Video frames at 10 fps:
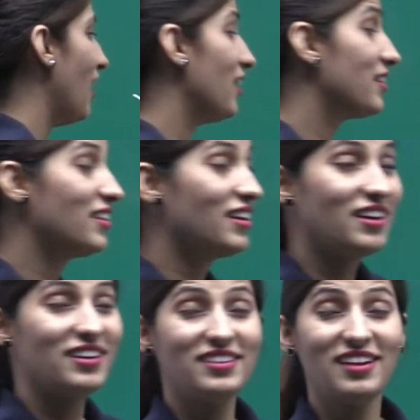
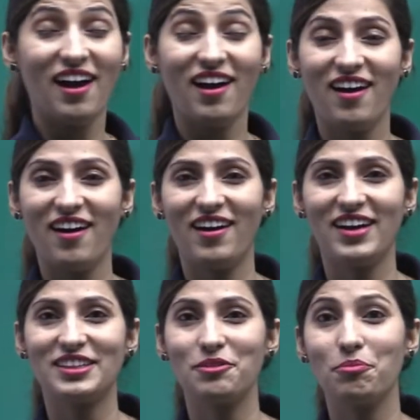अथन
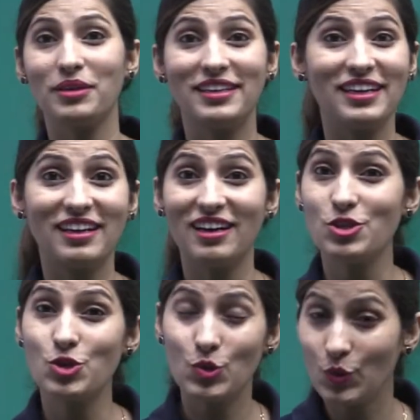हाथ मिट्टी का
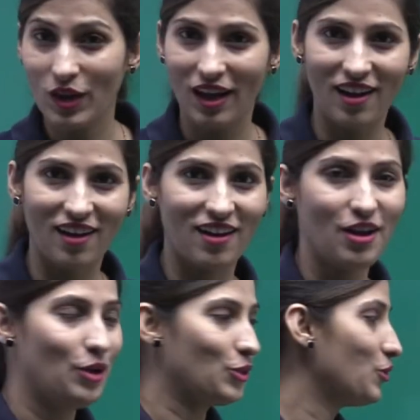चूल्हा
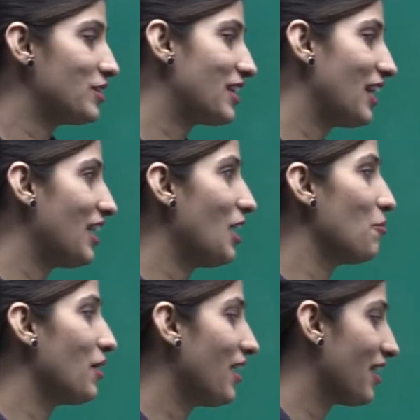तो इसके लिए
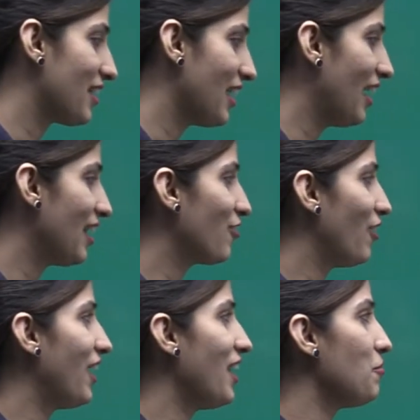हमें क्या
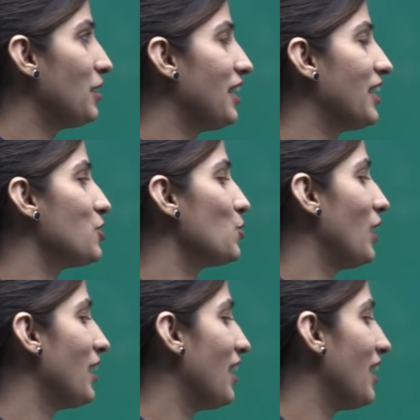रिक्वायर्ड है मिट्टी के
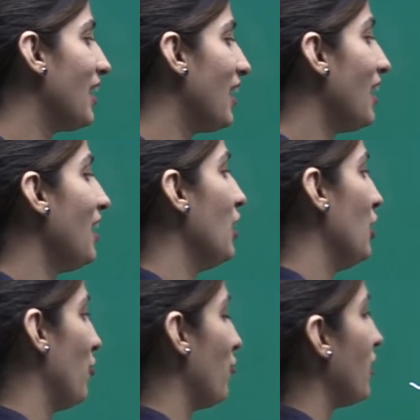चूल्हे के लिए
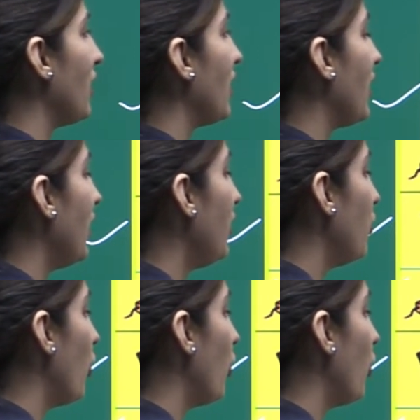वी नीड